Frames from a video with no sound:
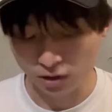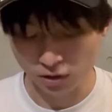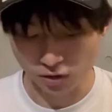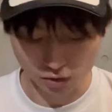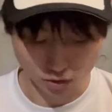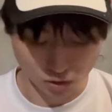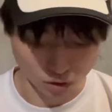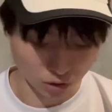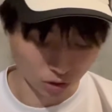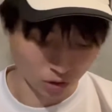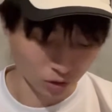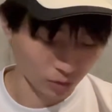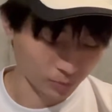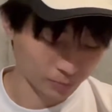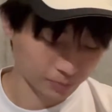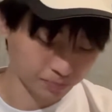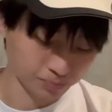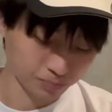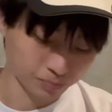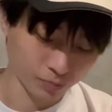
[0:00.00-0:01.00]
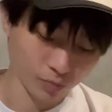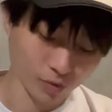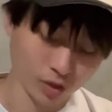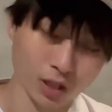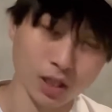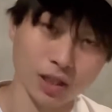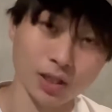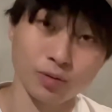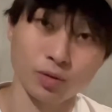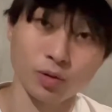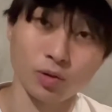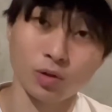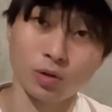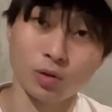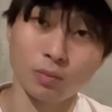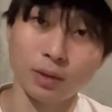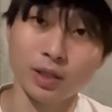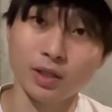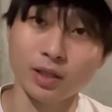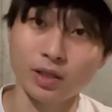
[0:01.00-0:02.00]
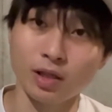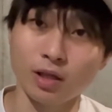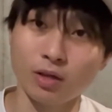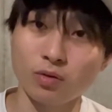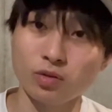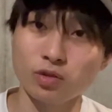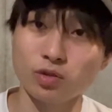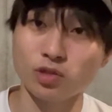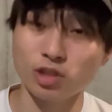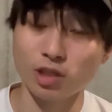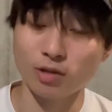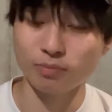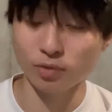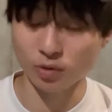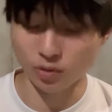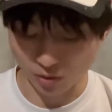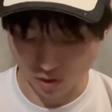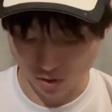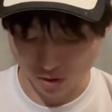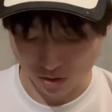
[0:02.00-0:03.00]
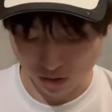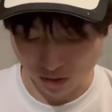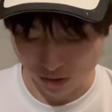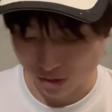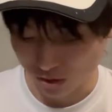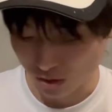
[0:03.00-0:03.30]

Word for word: ていうと、あの、まあね、帝王賞チャンピオンです。